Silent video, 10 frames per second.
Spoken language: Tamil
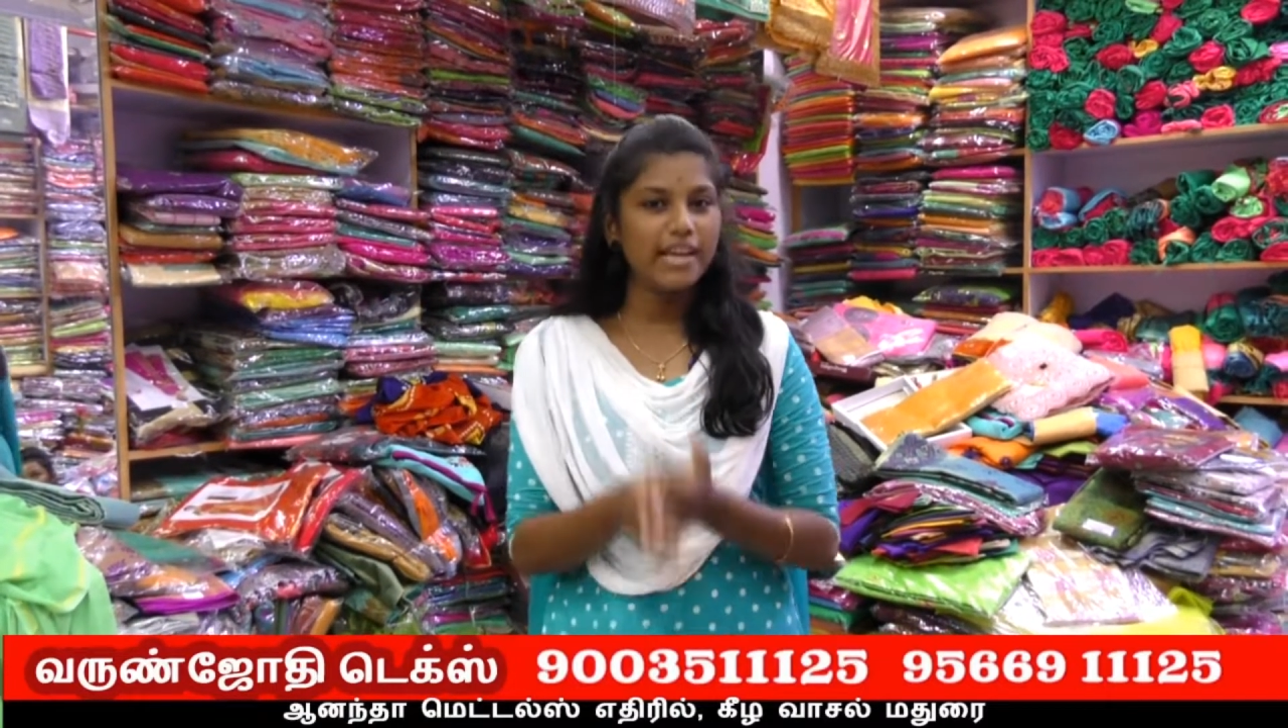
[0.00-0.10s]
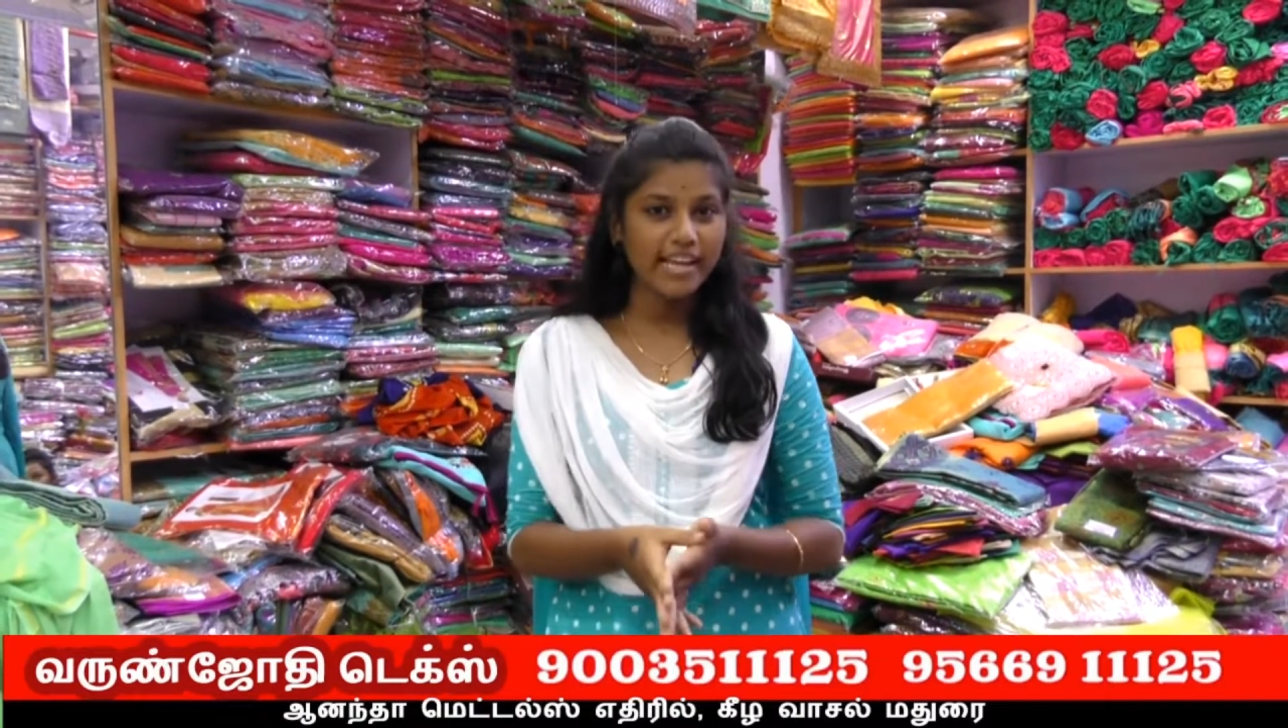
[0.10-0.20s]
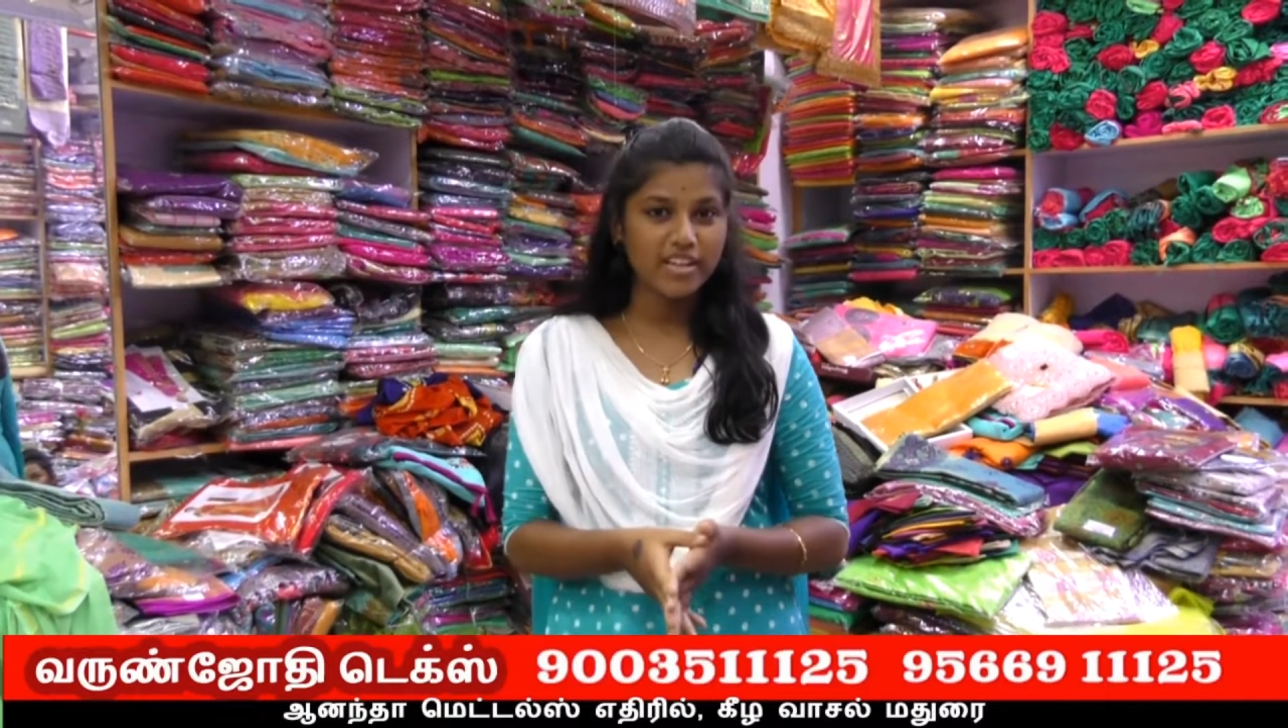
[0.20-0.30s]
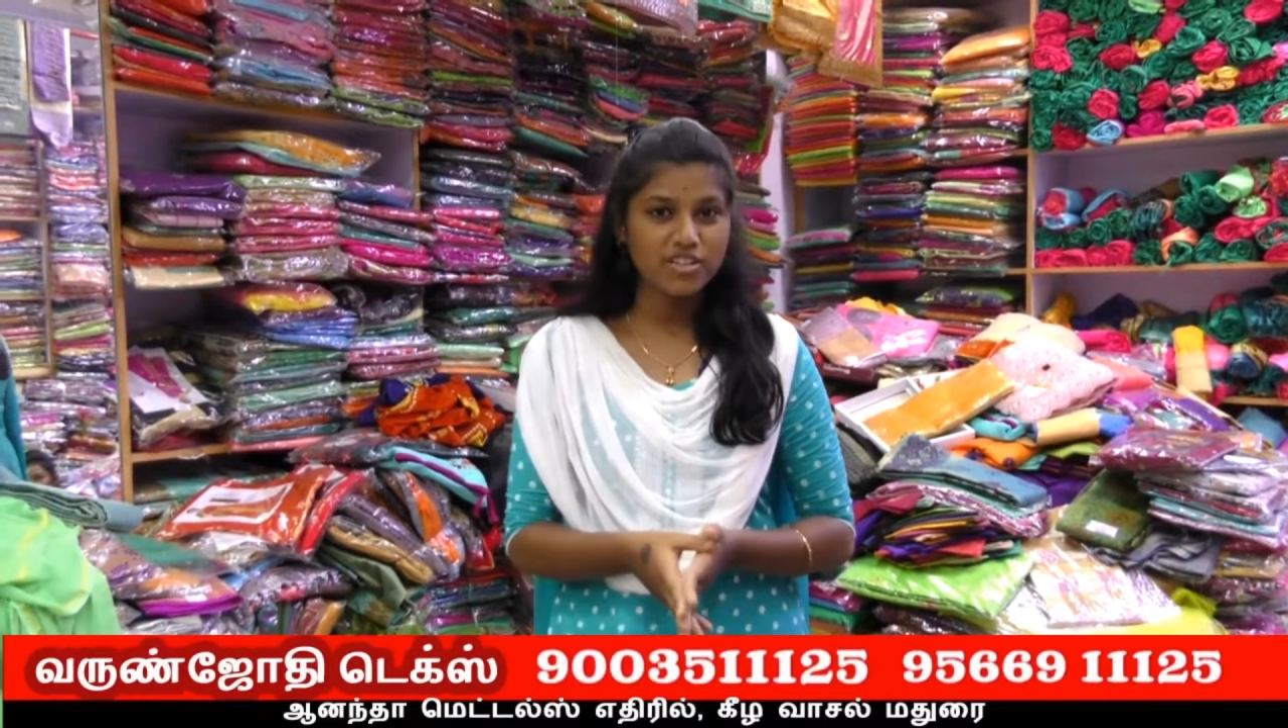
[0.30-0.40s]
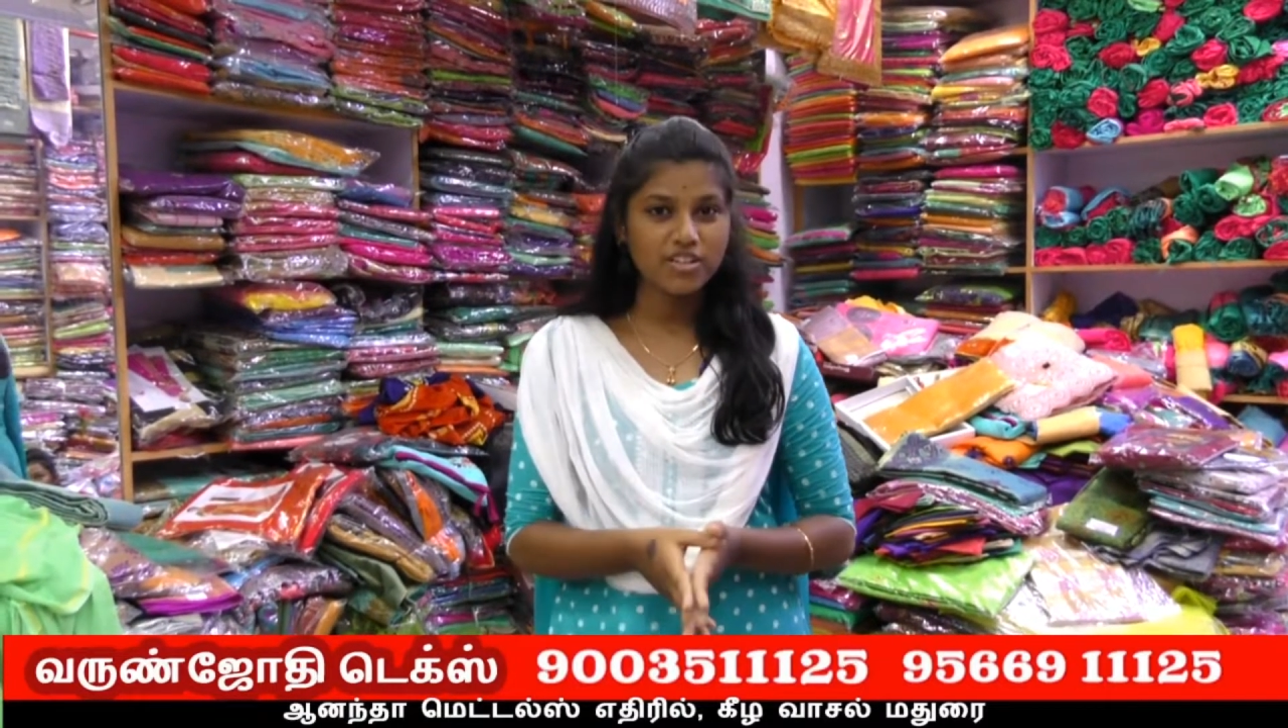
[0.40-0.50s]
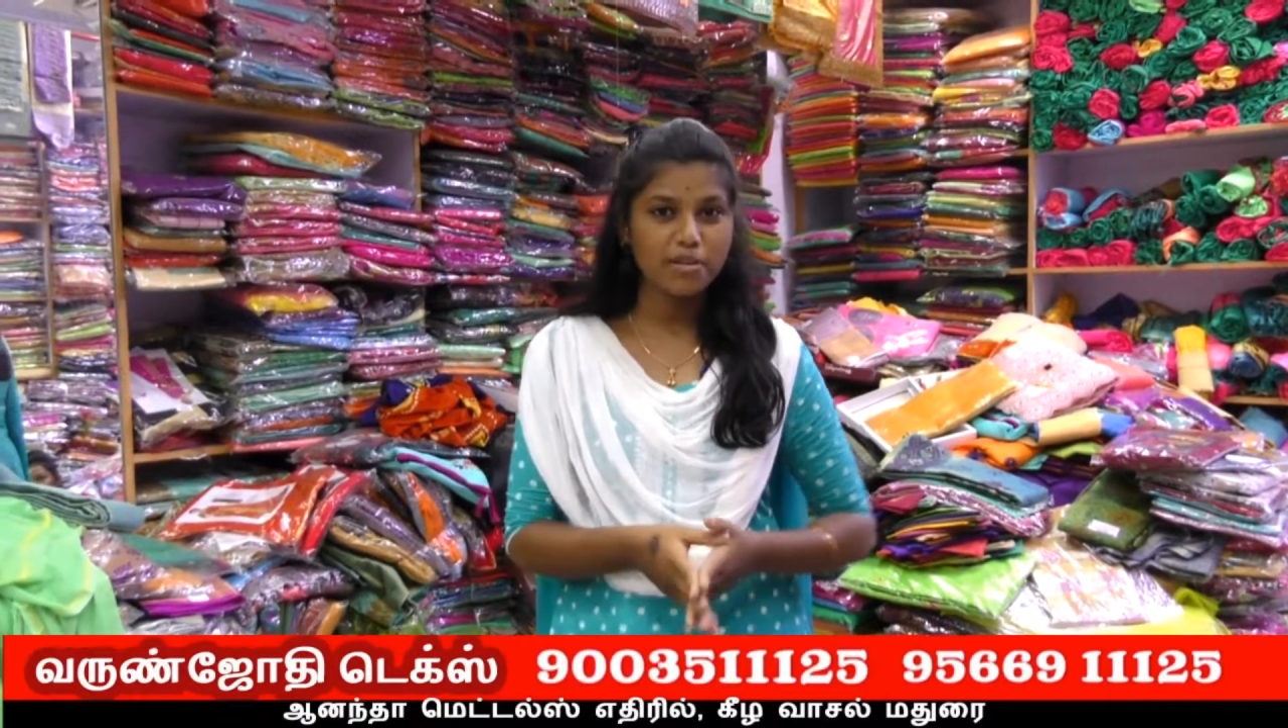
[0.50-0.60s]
பெல் ஐக்கானே